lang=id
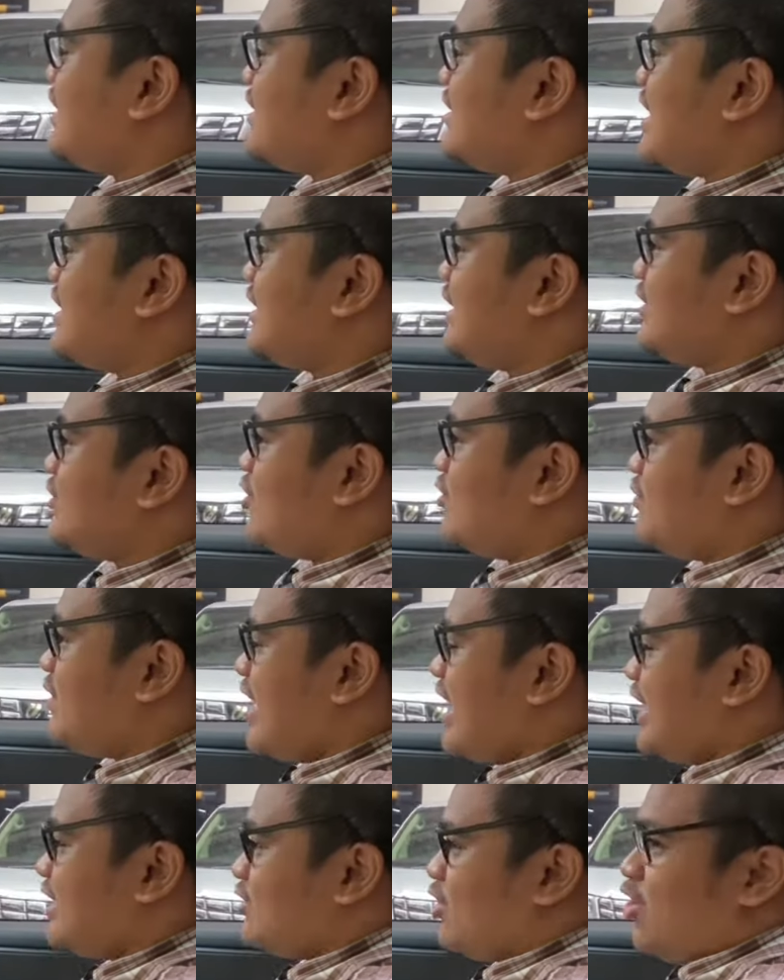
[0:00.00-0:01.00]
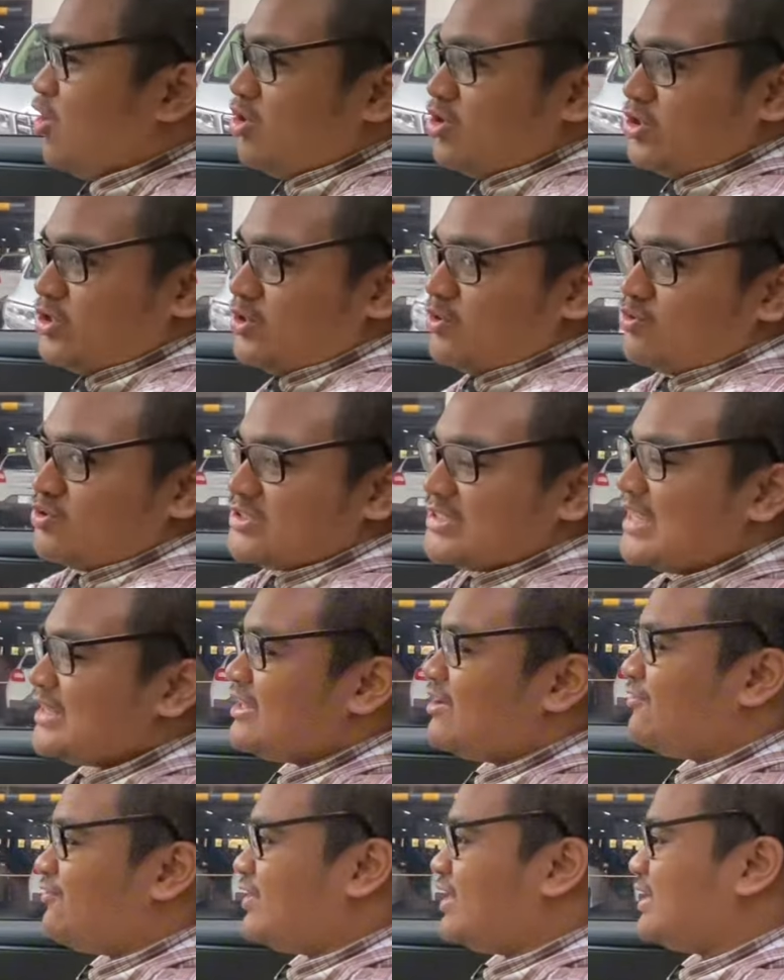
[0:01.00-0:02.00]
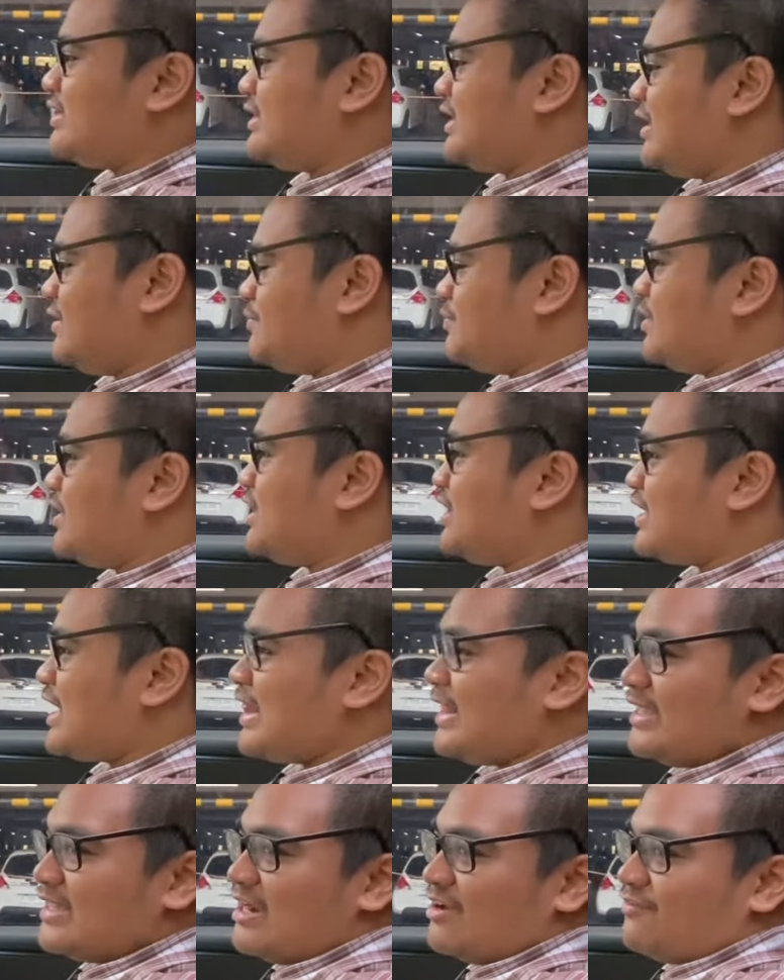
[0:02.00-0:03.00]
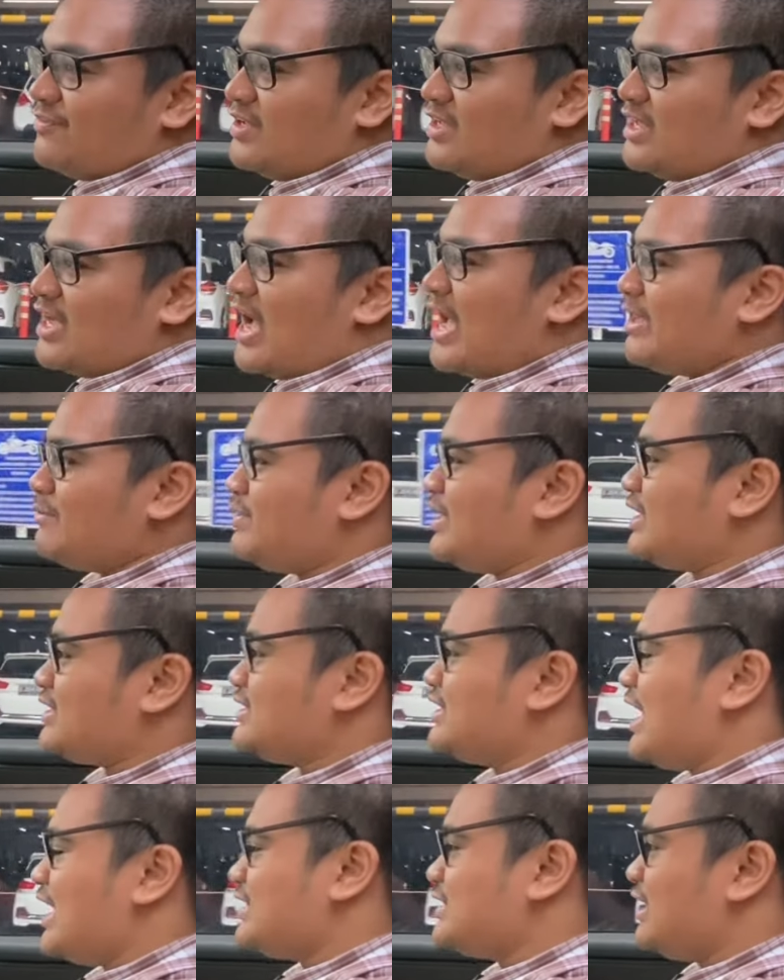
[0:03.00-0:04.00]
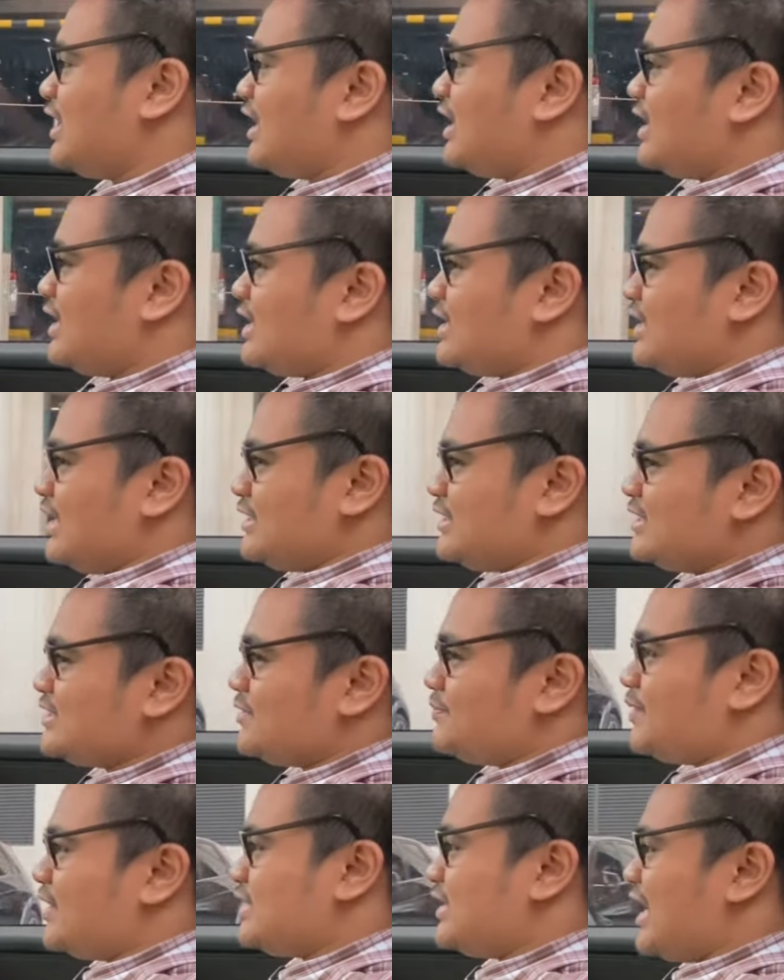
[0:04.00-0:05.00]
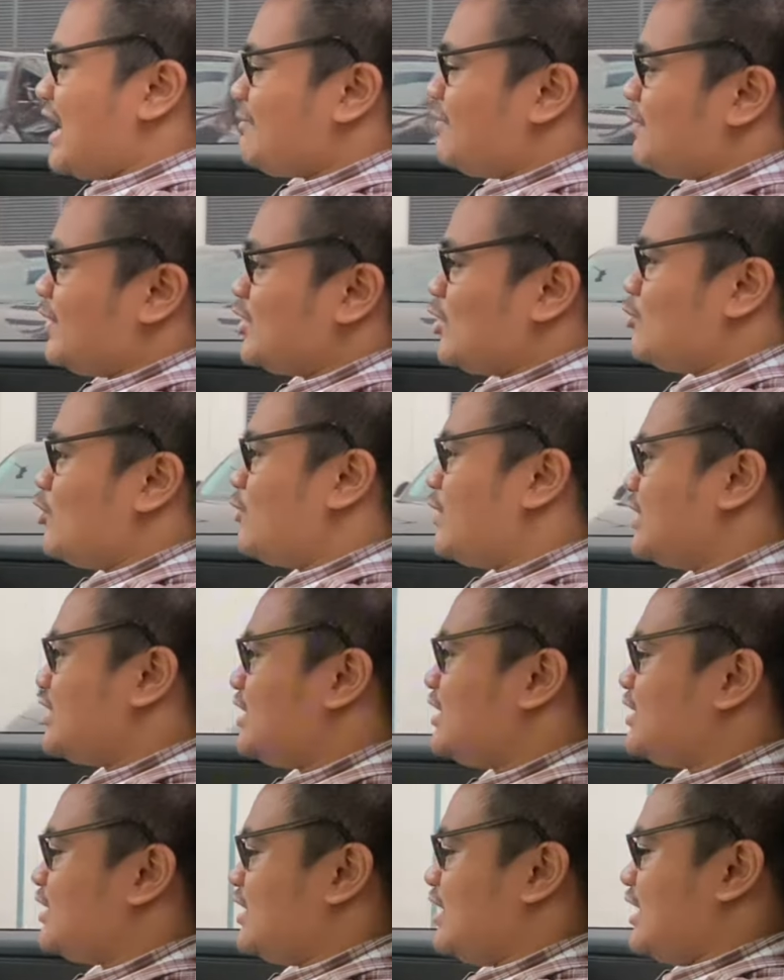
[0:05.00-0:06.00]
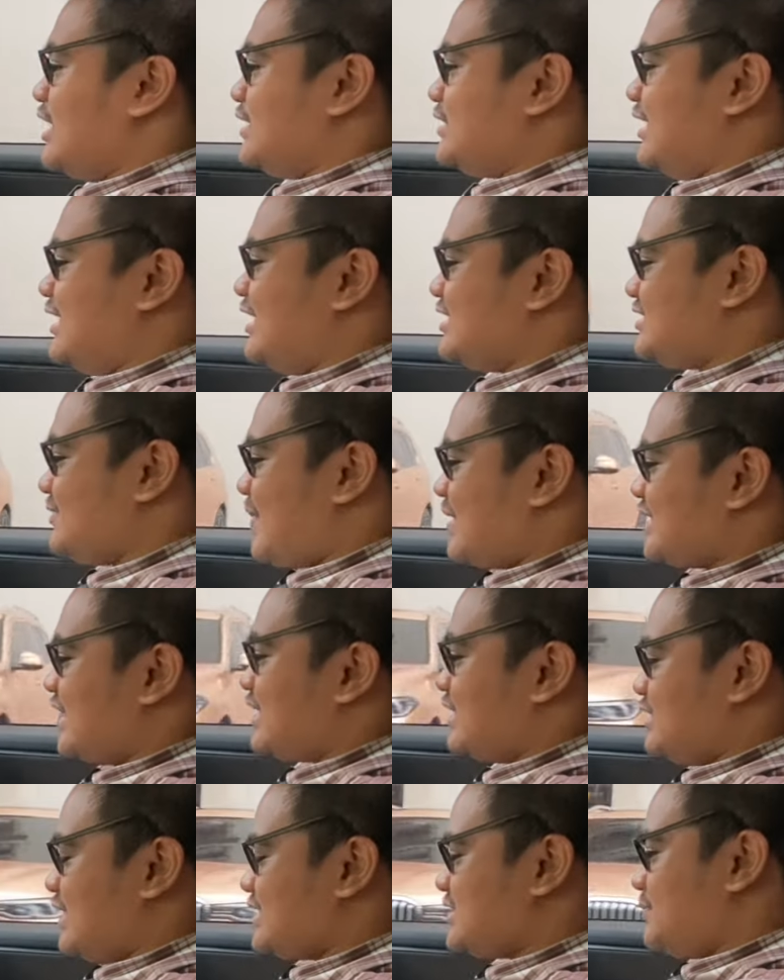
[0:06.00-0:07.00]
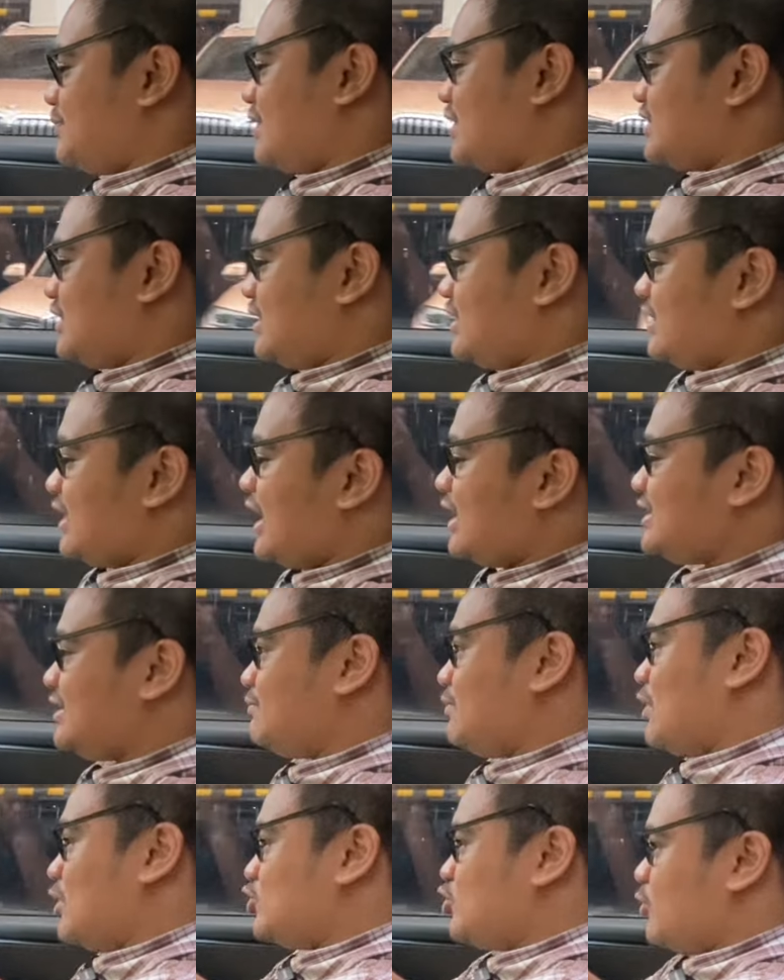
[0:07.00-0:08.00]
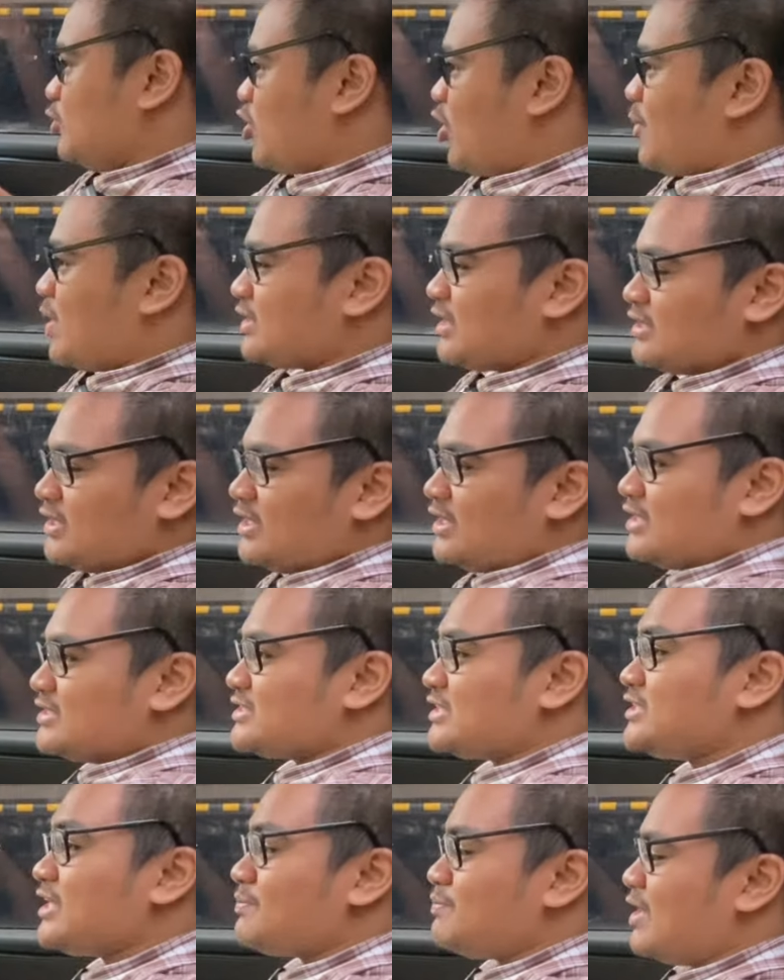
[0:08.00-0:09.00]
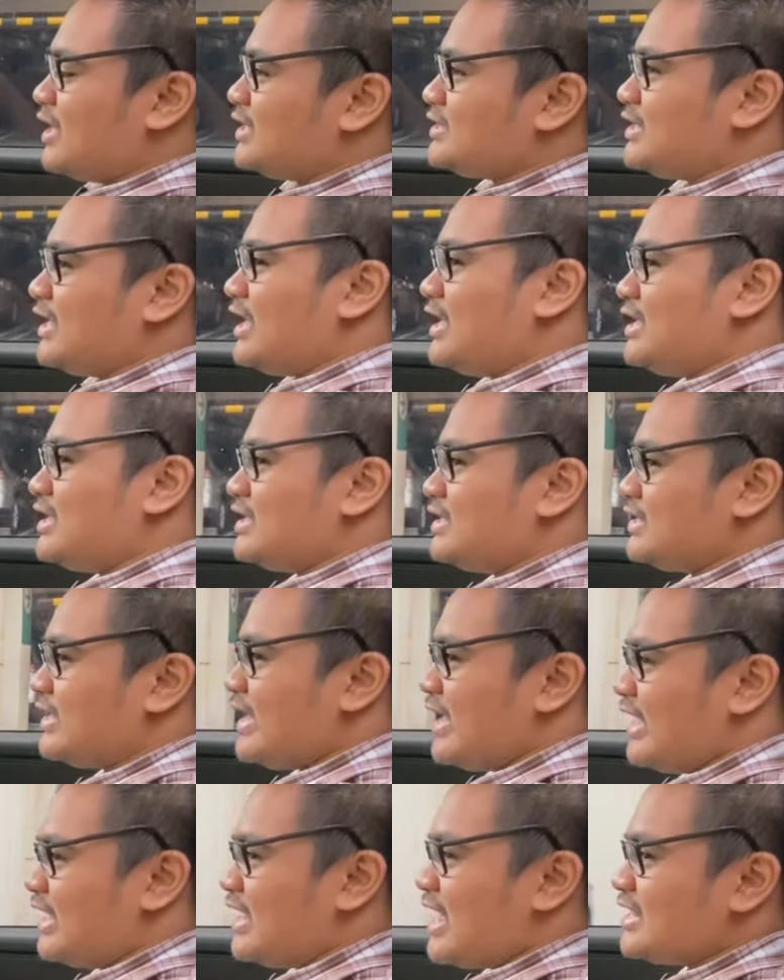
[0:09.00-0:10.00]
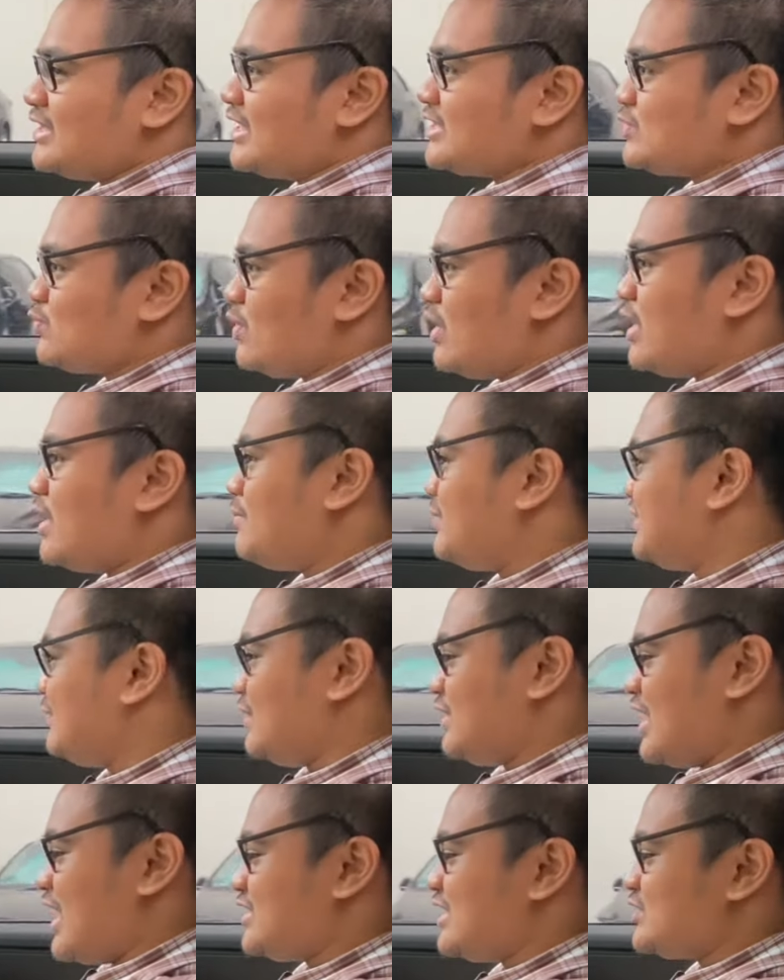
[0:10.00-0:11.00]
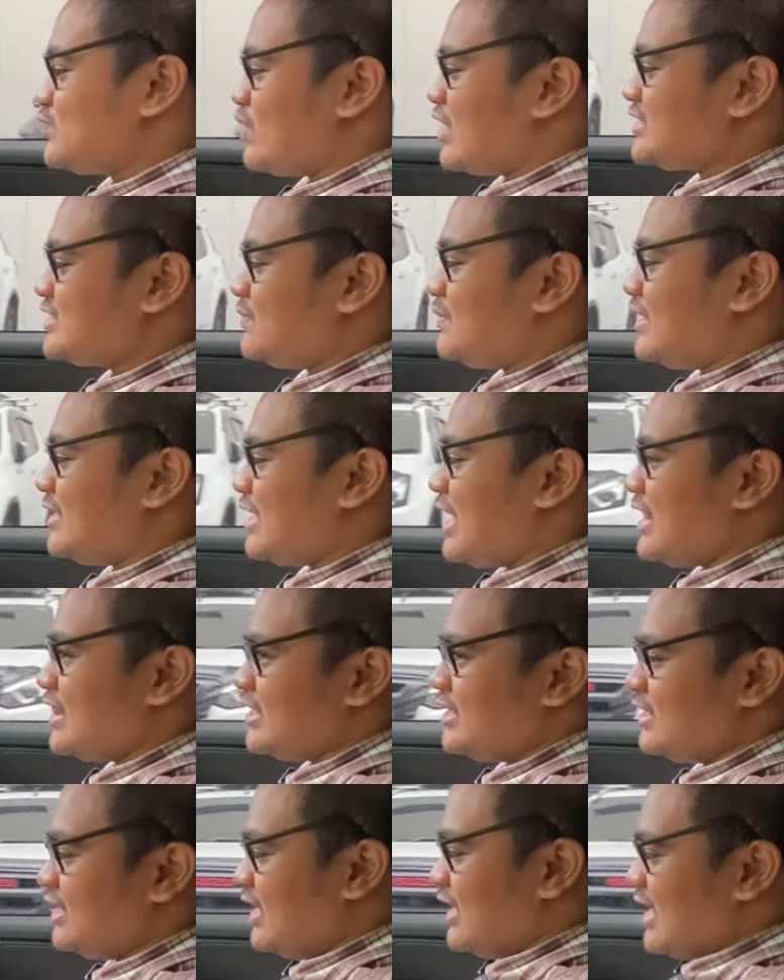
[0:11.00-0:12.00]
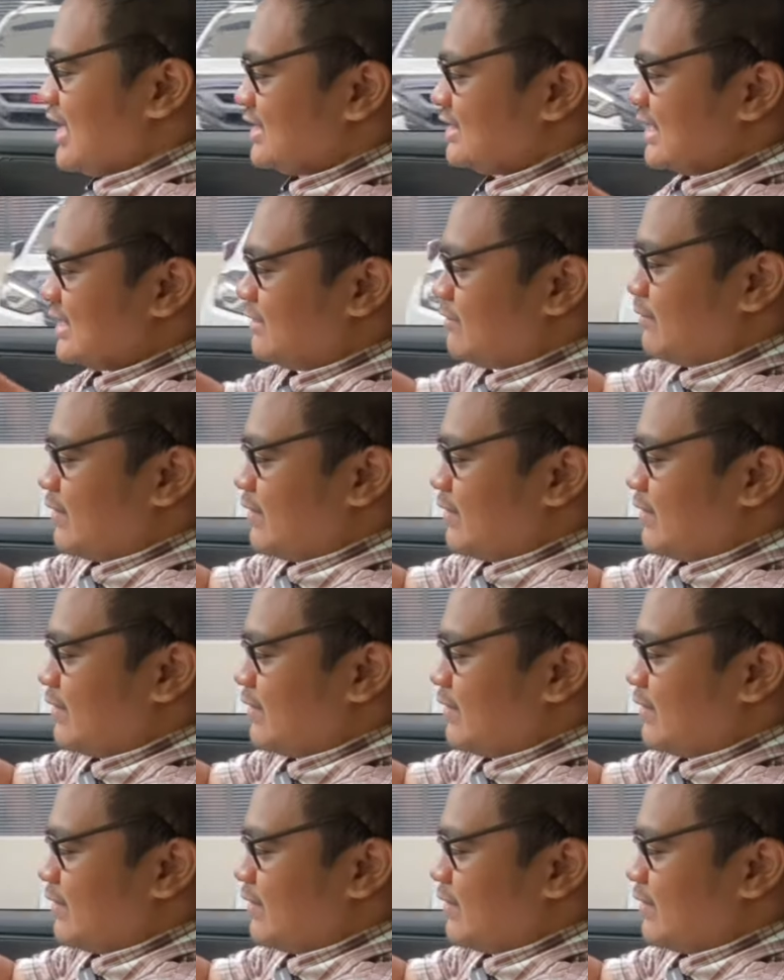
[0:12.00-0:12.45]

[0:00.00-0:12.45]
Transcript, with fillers: lagi nyobain all new Santa Fe tipe kaligrafi hybrid dan ini seperti hybrid pada umumnya ini di kecepatan rendah seperti ya di bawah 20 km ini senyap banget ya kayak nggak ada eh, bener-bener nggak ada suara sama sekali dan ini